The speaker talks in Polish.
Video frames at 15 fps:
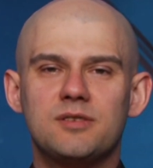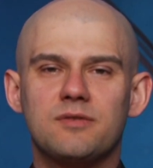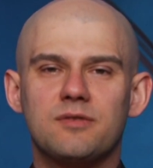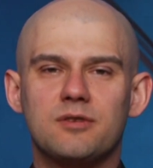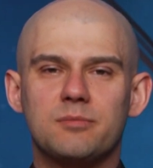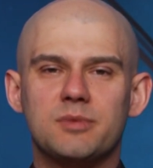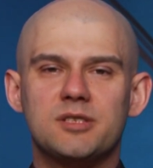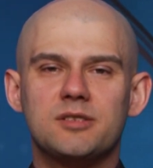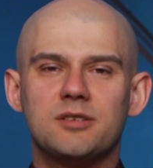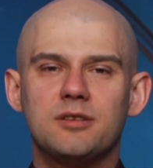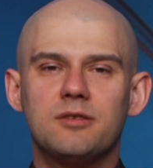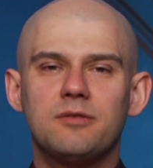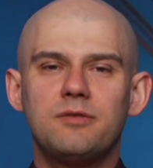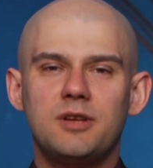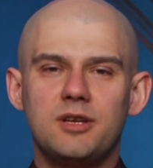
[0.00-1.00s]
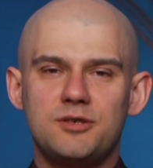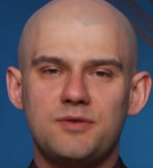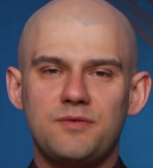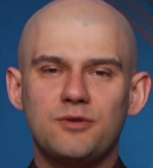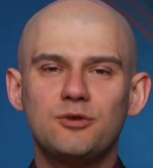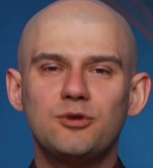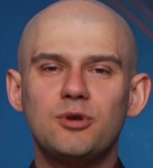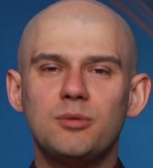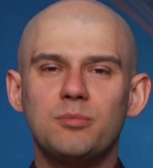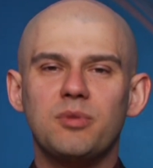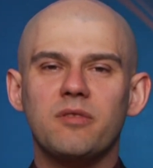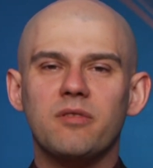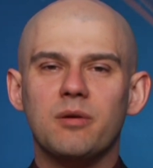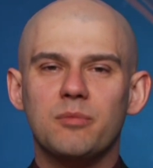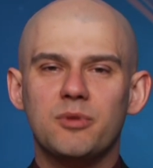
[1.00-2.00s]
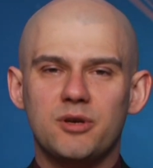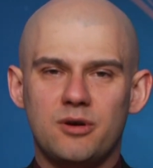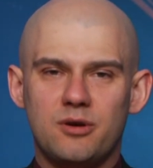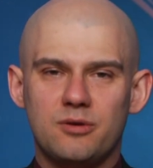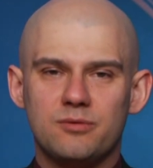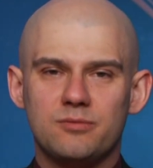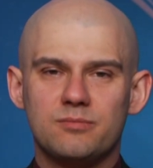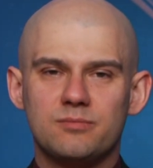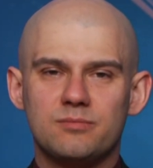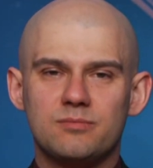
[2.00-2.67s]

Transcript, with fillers: informacyjny Flash, w którym powiemy o